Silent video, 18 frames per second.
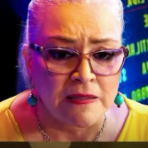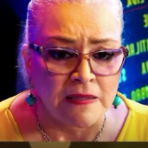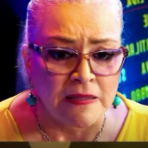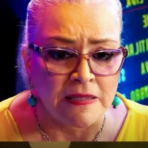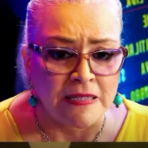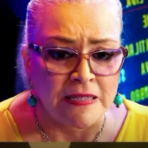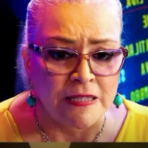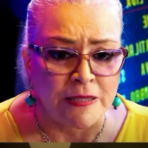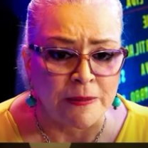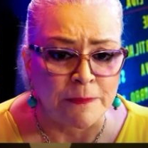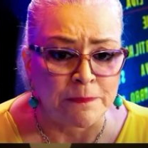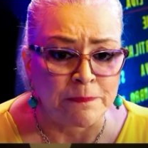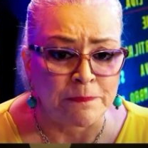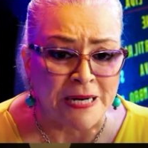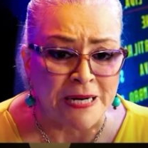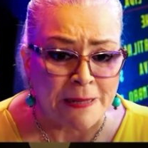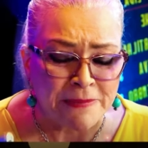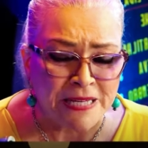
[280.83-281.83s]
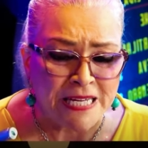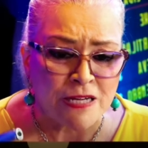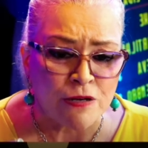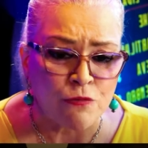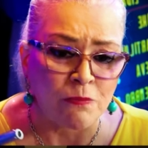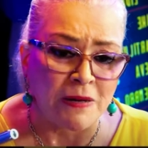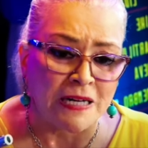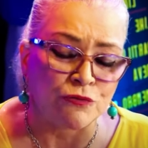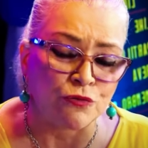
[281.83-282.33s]
E para mim,
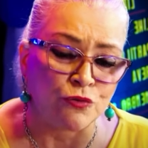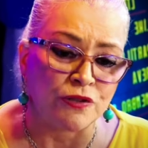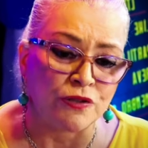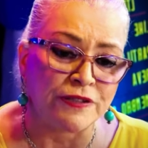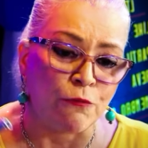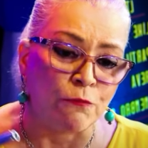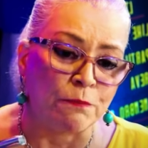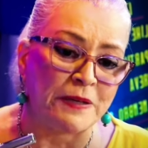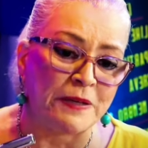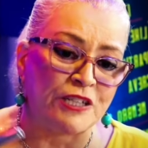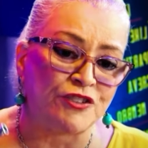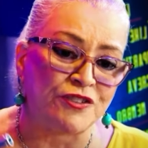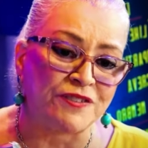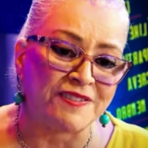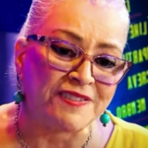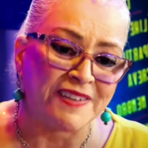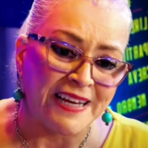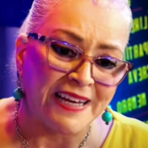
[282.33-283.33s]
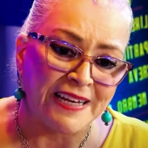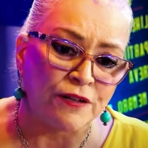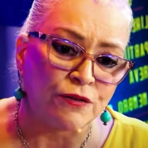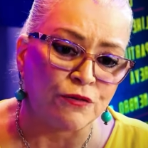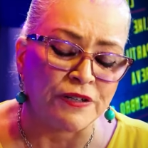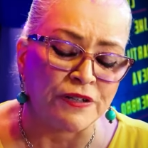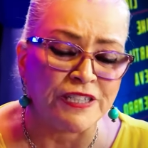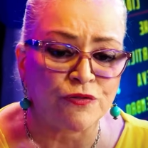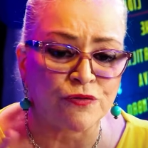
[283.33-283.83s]
o Maduro tem um peixe
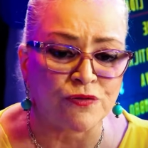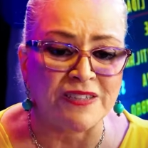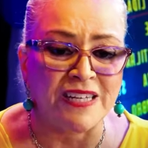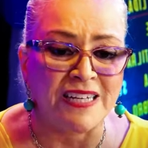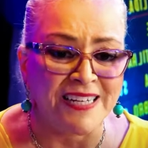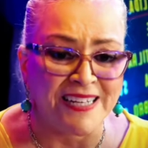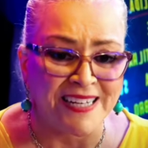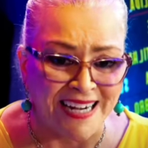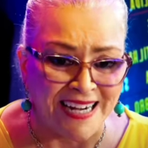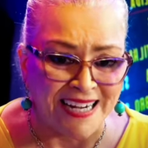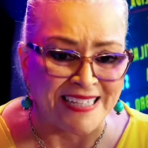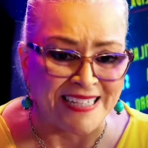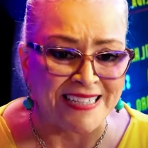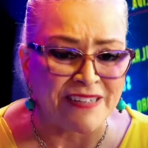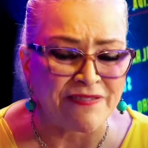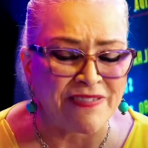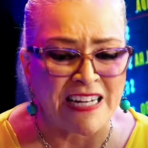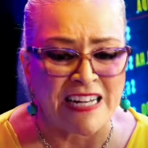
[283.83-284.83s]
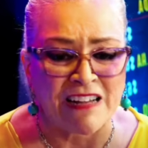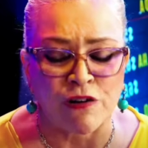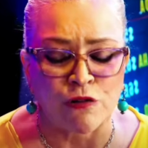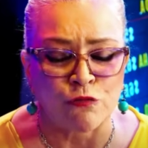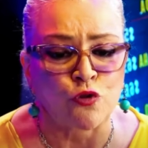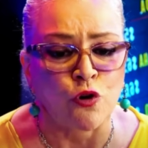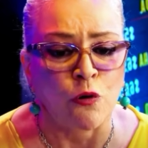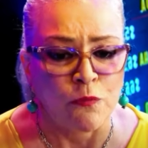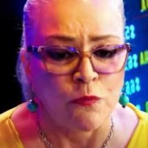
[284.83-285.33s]
zero, risco dele cair vai levar
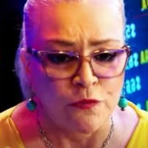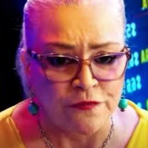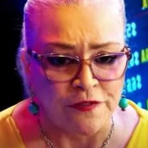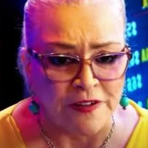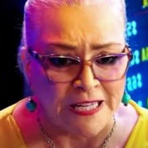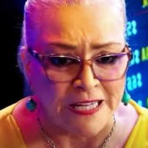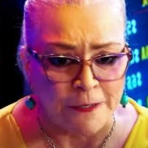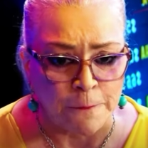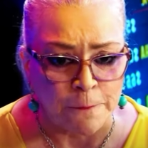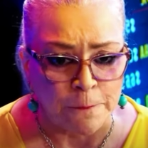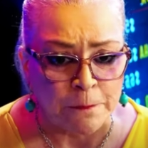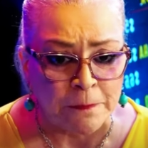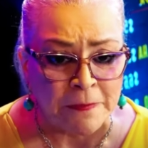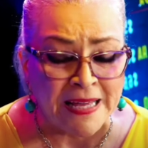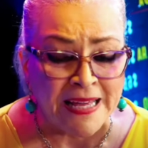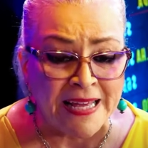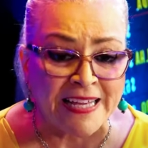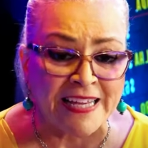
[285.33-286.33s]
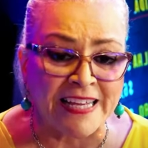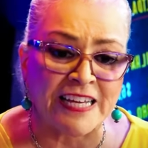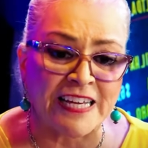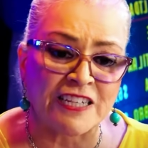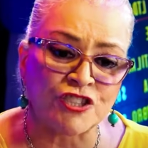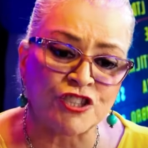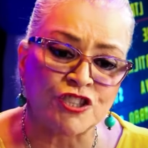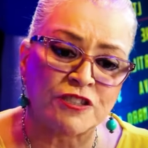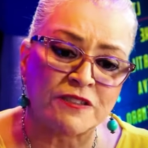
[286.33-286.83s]
um tombo feio. E
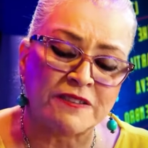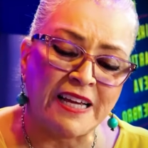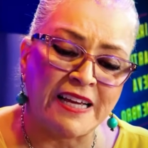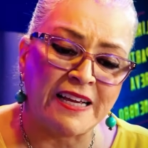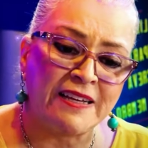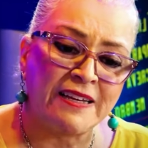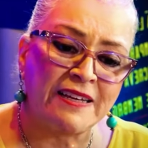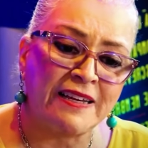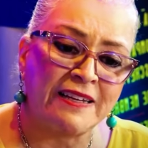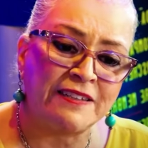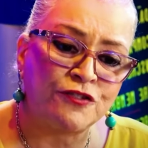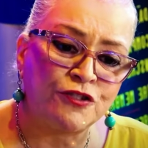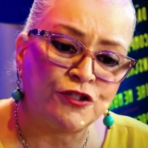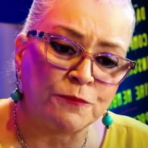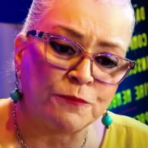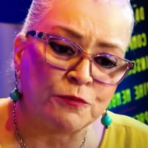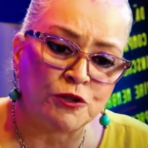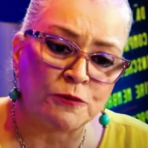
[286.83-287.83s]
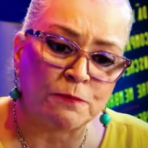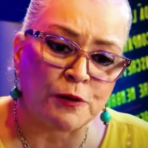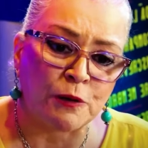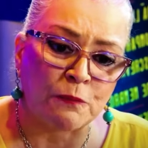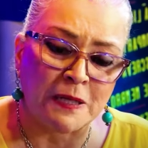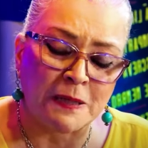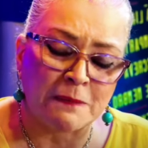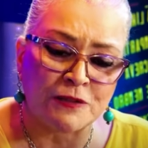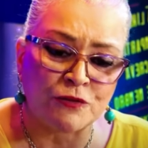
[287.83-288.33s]
a gente tem esse tipo de
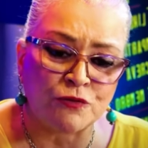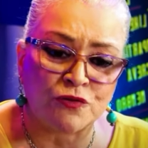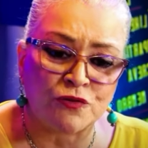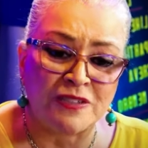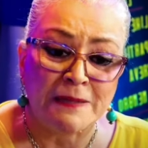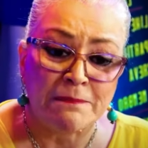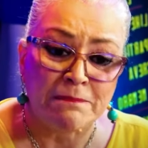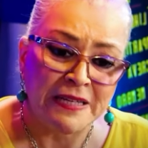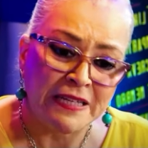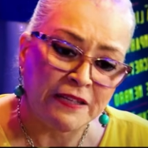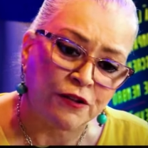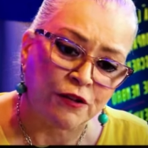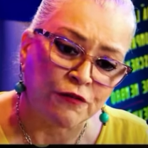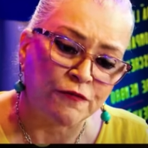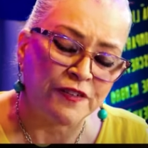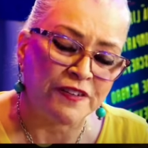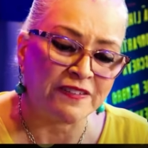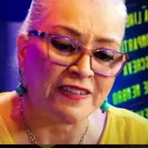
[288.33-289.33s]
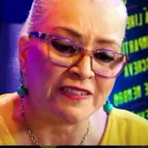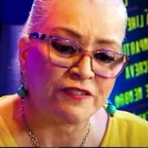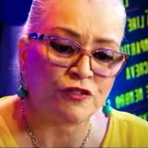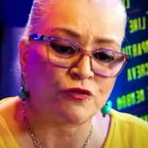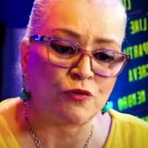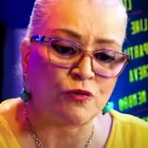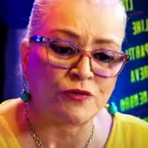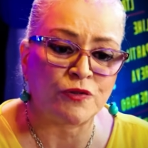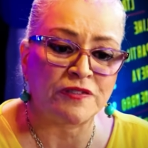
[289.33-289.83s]
problema dos limítrofes, das
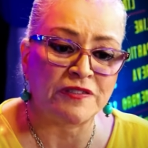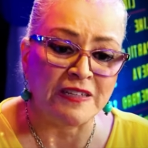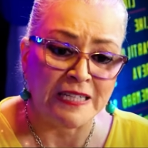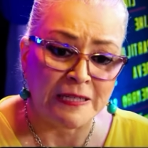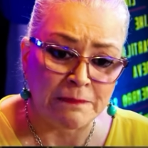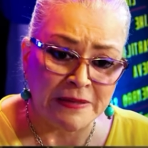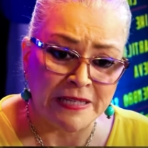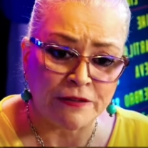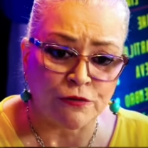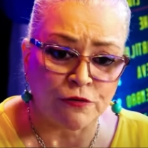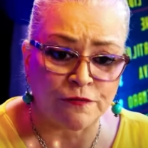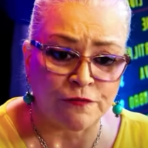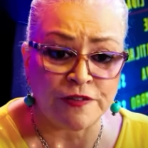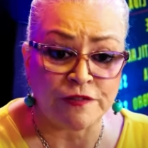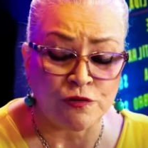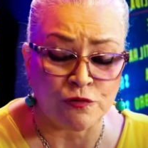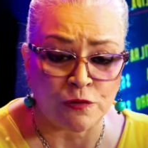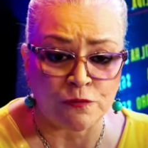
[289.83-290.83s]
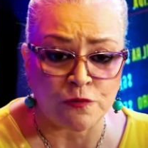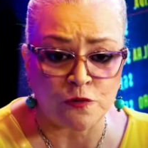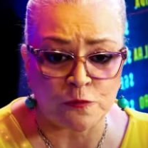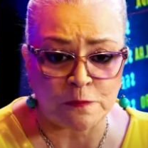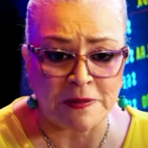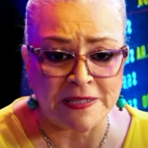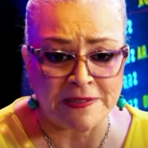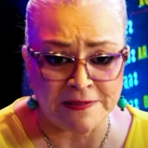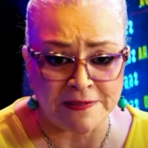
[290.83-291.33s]
situações limítrofes em outros
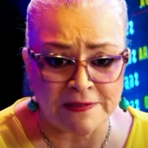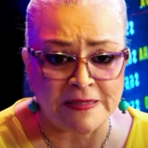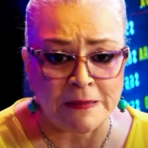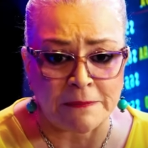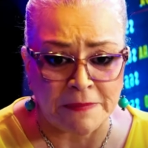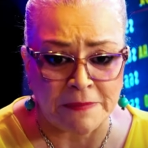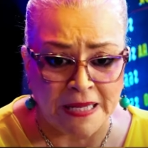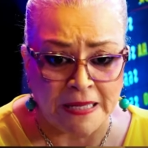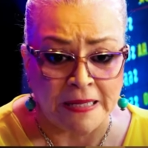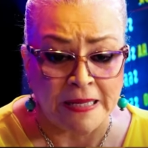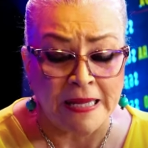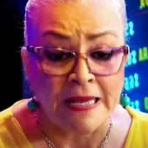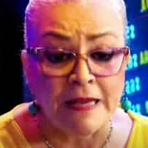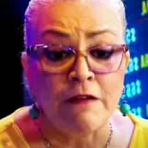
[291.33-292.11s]
países também.